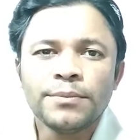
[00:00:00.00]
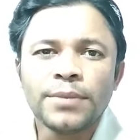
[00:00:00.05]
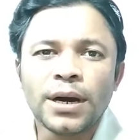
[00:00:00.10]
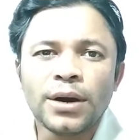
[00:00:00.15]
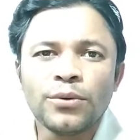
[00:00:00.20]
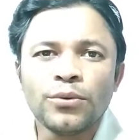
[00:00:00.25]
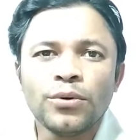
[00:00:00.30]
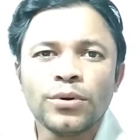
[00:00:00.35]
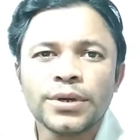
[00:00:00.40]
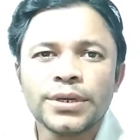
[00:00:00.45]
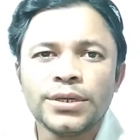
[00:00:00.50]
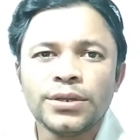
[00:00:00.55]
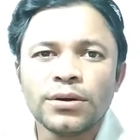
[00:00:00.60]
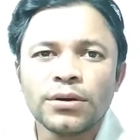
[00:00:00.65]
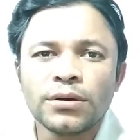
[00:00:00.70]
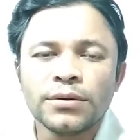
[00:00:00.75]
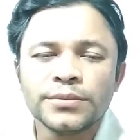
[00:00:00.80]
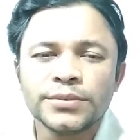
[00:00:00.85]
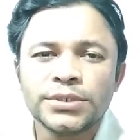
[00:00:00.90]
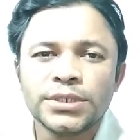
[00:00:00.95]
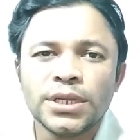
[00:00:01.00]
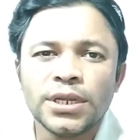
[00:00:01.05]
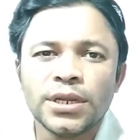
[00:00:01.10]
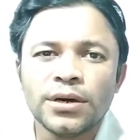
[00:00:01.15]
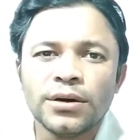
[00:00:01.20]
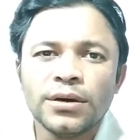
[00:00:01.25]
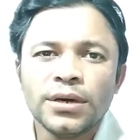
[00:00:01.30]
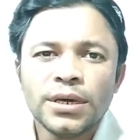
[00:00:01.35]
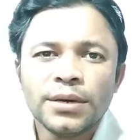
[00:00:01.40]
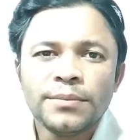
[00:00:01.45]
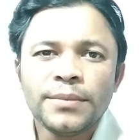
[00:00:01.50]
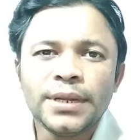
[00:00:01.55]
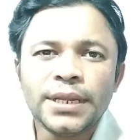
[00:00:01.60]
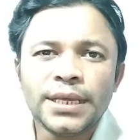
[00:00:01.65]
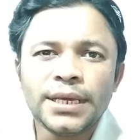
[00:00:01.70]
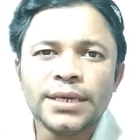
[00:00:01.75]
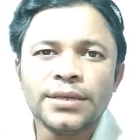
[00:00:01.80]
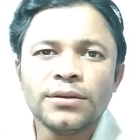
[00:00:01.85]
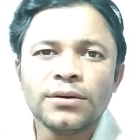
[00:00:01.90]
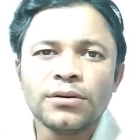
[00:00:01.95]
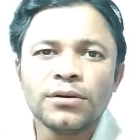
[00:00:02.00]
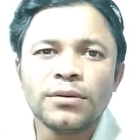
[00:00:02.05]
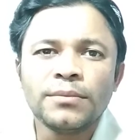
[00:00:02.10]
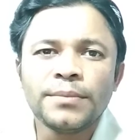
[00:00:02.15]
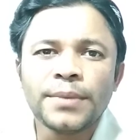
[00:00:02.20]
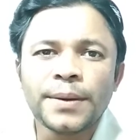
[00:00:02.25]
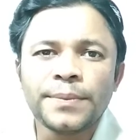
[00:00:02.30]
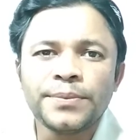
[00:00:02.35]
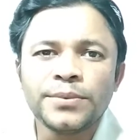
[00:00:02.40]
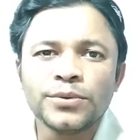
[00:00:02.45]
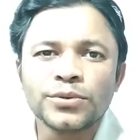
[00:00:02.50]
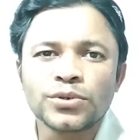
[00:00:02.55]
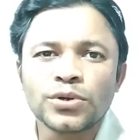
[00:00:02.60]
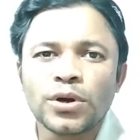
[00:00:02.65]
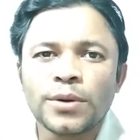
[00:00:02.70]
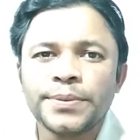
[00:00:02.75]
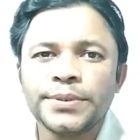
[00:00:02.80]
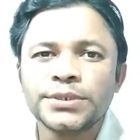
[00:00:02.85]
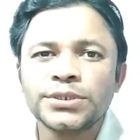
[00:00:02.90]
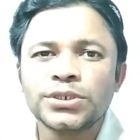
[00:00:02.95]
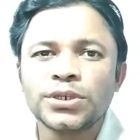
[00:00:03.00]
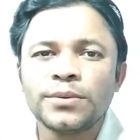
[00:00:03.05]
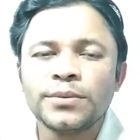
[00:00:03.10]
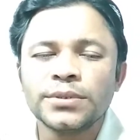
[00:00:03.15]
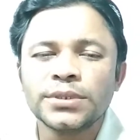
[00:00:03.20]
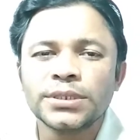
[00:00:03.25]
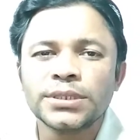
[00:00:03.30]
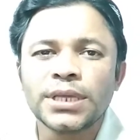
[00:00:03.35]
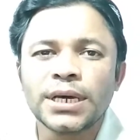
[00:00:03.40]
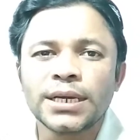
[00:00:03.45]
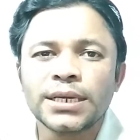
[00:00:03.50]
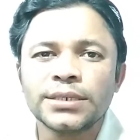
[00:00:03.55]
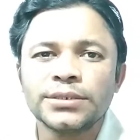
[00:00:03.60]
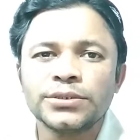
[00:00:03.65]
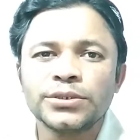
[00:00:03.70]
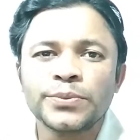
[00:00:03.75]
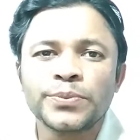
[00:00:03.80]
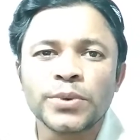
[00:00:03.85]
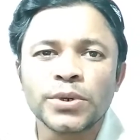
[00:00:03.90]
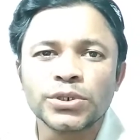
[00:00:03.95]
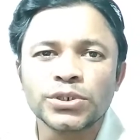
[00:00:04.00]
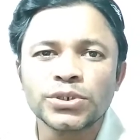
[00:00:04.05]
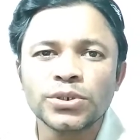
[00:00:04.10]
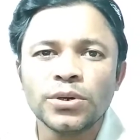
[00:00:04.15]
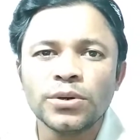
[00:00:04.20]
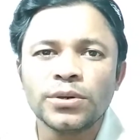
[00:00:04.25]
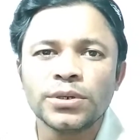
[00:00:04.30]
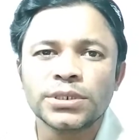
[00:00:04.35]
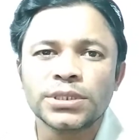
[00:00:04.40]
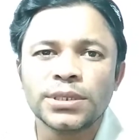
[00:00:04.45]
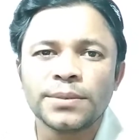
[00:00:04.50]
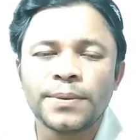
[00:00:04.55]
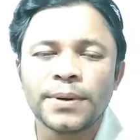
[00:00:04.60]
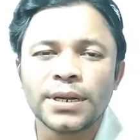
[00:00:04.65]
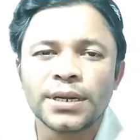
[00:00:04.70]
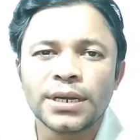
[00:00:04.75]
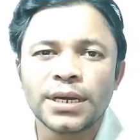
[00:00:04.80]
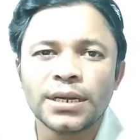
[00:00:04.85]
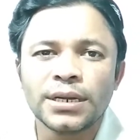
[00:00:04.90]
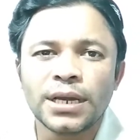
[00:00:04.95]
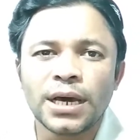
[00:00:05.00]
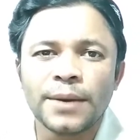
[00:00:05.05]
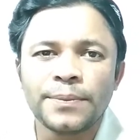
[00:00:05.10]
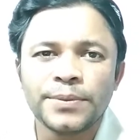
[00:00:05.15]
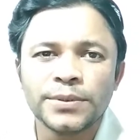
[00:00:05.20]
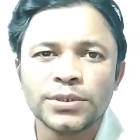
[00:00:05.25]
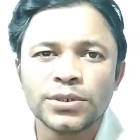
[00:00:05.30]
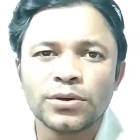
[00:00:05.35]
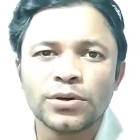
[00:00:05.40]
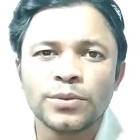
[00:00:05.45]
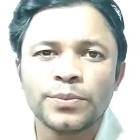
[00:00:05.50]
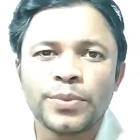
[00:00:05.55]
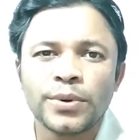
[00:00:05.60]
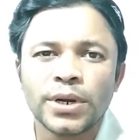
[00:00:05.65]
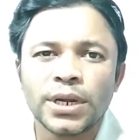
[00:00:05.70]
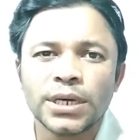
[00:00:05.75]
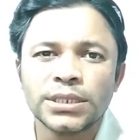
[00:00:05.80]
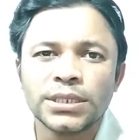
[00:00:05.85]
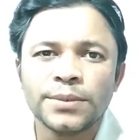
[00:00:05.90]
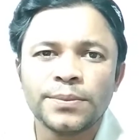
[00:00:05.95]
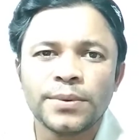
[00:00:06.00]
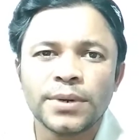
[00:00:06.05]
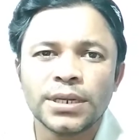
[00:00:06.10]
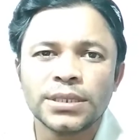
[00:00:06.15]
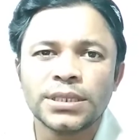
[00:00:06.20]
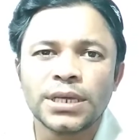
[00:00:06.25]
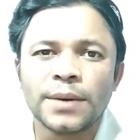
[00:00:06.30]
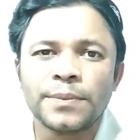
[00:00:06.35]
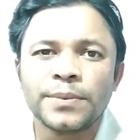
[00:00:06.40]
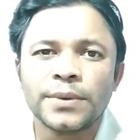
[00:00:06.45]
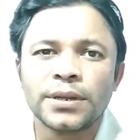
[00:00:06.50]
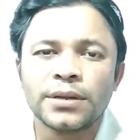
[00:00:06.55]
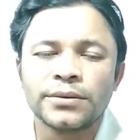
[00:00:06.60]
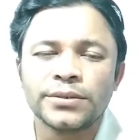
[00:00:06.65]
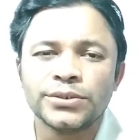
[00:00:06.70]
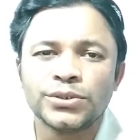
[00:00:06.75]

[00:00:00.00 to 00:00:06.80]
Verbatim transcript: বা ও কীরকম ছিল মানে এই রকম আপনি ট্রফিক টপিক সম্বন্ধে তাকে কিছু প্রশ্নও করতে পারেন কারণ আপনি যখন পড়াতে পড়াতে আপনারও